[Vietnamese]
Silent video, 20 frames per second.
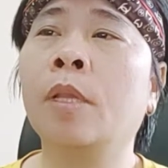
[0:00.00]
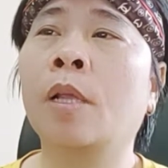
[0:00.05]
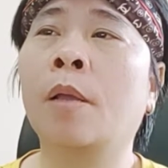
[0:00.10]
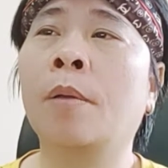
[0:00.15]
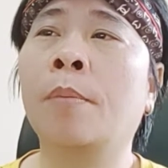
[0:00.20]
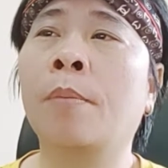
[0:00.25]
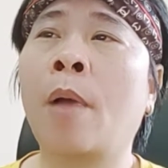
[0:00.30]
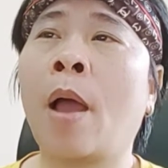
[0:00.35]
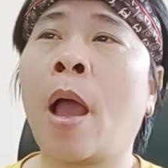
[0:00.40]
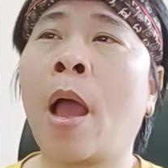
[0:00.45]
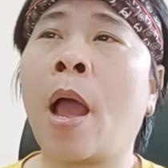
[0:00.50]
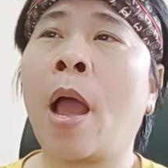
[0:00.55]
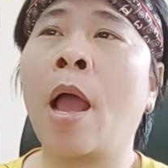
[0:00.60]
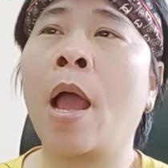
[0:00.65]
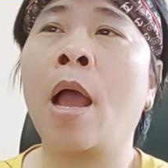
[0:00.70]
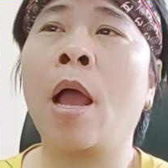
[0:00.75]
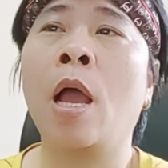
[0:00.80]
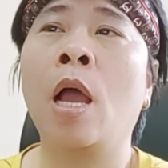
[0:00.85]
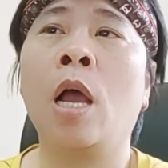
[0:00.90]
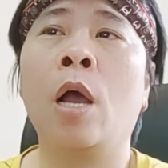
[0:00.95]
3.
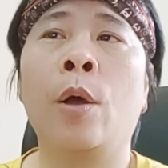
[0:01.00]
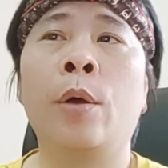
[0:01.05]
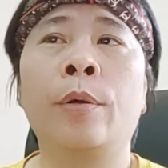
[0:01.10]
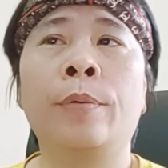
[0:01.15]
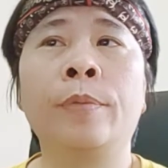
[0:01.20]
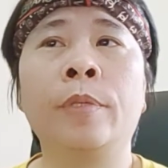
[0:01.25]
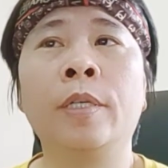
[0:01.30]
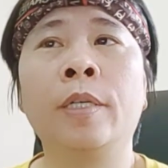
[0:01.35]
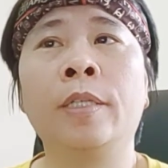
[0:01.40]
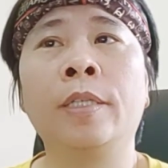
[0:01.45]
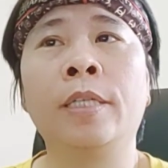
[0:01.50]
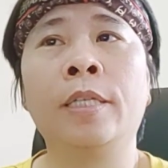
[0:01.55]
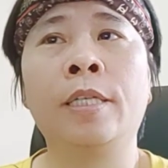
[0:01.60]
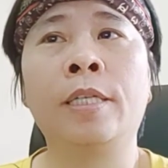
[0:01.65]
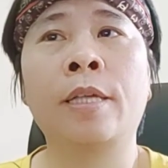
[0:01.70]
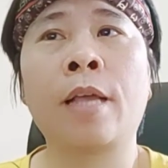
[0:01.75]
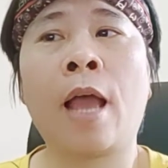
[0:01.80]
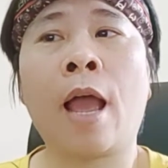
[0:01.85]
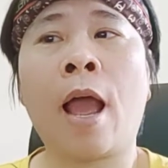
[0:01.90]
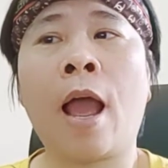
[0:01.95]
Hội đồng Nhân dân
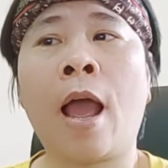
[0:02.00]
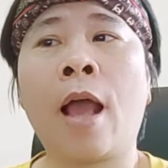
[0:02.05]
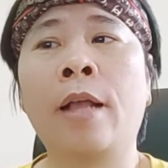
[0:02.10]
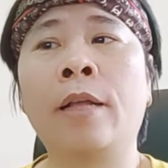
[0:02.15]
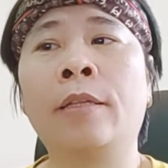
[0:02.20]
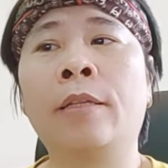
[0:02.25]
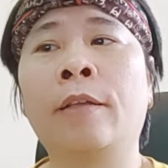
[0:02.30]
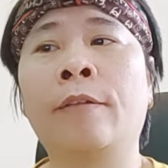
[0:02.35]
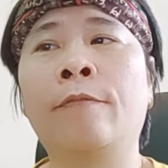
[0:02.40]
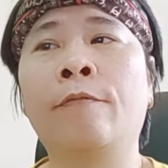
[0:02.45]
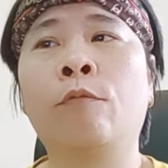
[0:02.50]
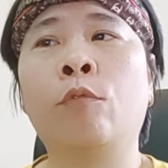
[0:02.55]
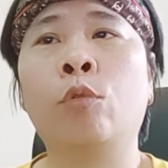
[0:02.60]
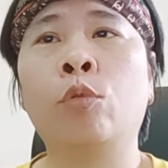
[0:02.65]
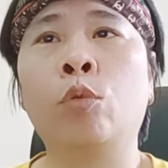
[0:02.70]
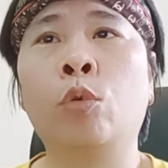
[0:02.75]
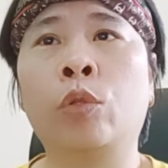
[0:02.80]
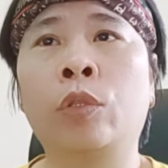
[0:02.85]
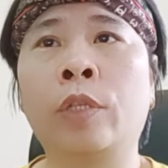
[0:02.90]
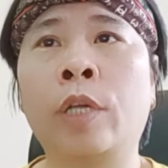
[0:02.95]
thị xã, thành phố
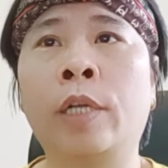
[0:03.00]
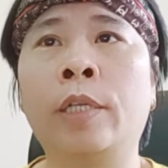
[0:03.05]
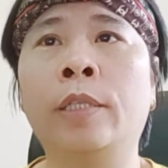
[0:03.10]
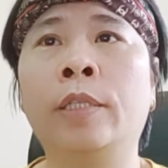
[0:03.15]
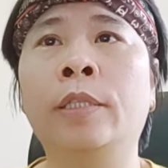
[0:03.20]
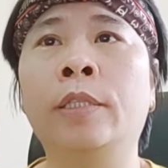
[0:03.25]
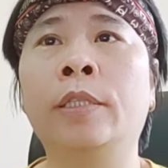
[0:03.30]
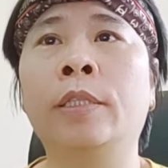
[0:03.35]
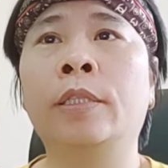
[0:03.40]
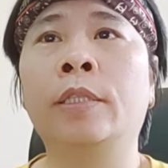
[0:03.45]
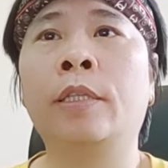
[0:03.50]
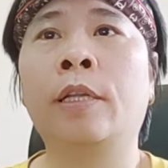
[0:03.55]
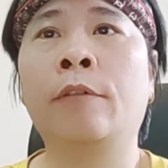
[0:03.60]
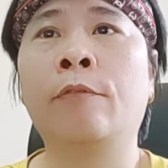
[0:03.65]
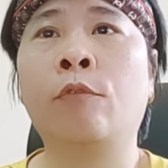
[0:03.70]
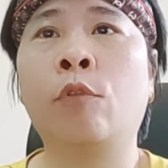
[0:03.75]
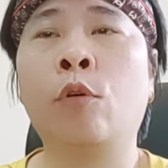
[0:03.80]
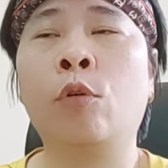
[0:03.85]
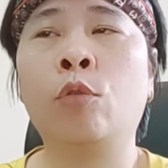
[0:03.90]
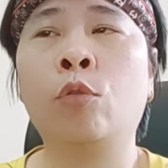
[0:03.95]
thuộc tỉnh, thành
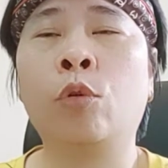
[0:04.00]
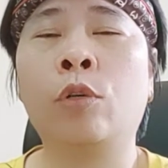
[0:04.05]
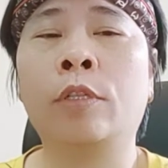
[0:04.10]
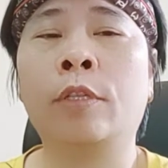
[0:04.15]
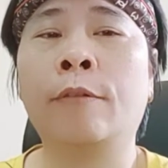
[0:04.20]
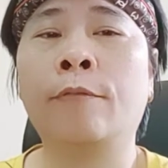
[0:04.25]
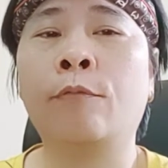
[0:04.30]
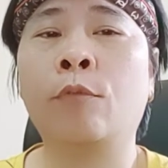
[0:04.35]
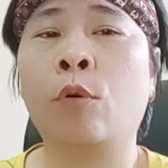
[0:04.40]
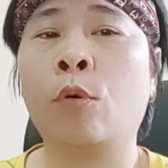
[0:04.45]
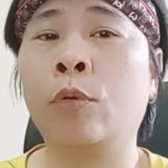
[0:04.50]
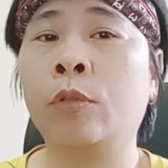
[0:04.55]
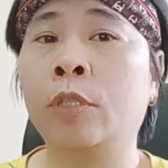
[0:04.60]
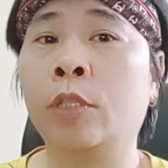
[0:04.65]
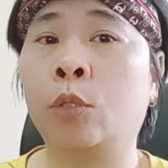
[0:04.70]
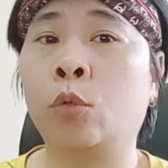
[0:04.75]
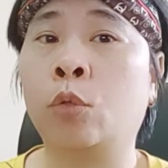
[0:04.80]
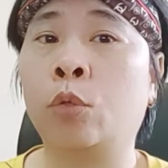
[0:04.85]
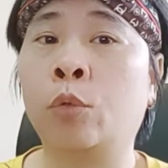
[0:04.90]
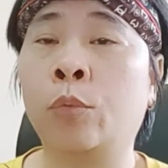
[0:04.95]
phố thuộc thành phố
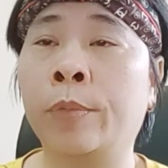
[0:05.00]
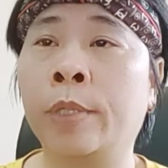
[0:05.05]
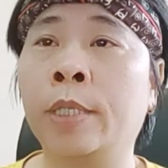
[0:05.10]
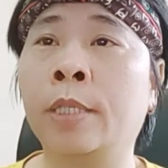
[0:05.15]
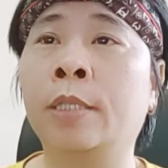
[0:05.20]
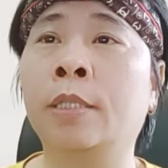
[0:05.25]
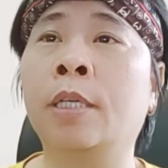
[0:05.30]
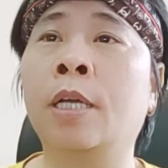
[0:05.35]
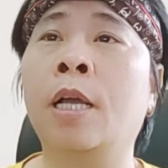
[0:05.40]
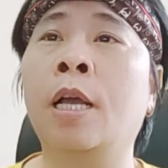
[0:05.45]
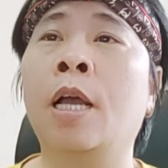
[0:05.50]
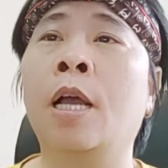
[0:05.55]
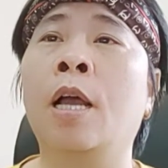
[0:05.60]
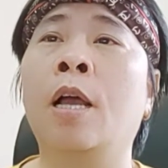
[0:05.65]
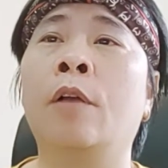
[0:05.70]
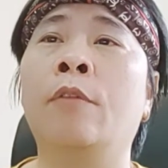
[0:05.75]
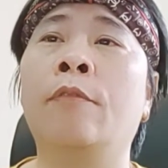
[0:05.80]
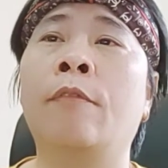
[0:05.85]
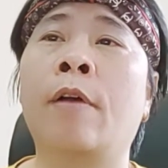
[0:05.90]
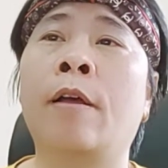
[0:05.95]
trực thuộc Trung ương
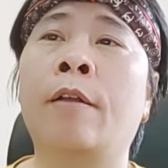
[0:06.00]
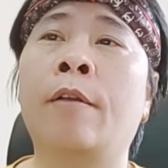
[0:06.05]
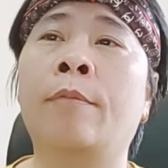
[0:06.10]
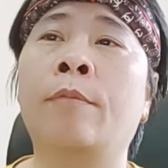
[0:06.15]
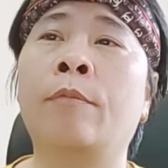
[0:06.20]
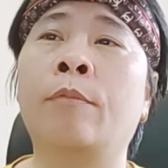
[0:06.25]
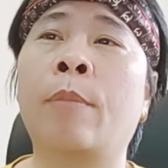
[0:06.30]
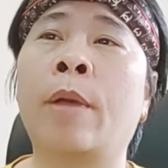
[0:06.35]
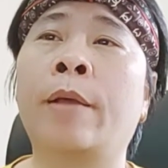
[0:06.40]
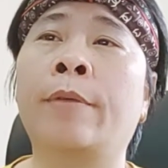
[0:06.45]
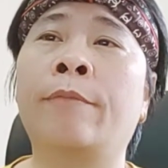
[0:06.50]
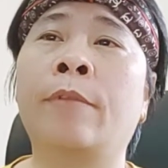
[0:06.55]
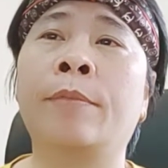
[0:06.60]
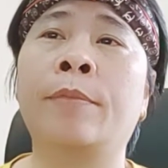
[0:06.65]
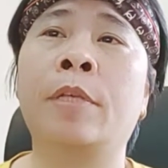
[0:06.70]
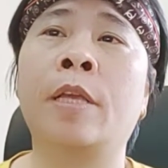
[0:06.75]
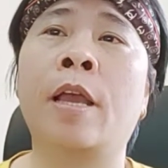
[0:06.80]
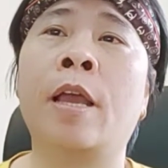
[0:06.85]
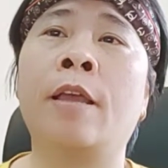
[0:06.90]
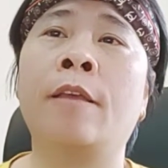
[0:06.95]
thành lập Ban Pháp
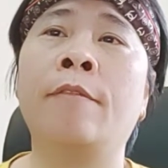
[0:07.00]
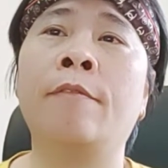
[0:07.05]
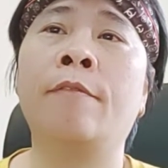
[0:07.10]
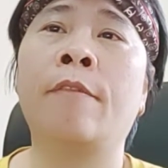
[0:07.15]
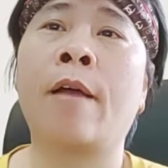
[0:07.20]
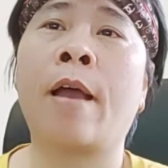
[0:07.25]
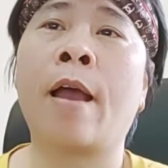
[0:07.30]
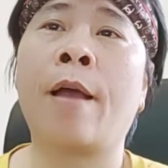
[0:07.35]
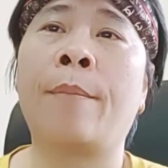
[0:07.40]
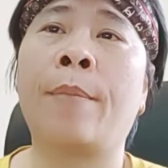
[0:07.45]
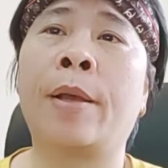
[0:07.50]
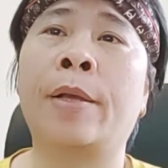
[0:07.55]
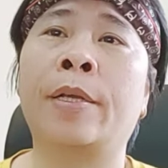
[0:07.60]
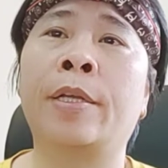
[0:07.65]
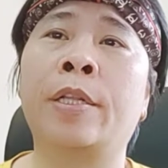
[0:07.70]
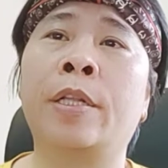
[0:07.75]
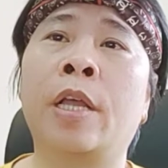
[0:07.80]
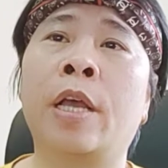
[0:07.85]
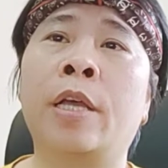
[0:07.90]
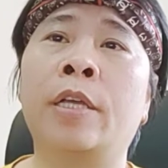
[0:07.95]
chế và Ban
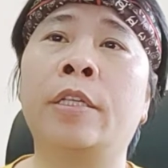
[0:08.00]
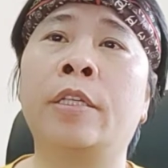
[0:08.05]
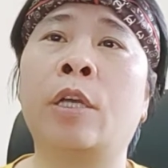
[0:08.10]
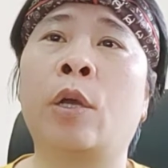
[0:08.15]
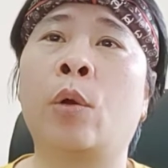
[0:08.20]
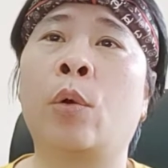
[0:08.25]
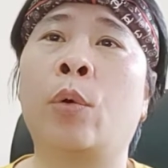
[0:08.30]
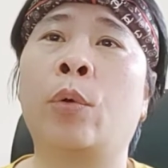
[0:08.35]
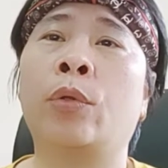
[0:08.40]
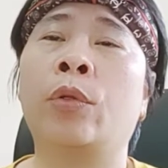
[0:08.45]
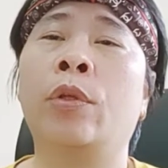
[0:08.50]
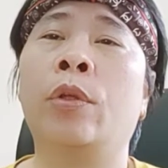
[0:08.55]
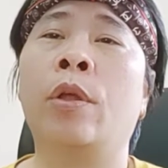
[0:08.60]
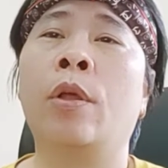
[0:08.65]
Kinh tế Xã hội.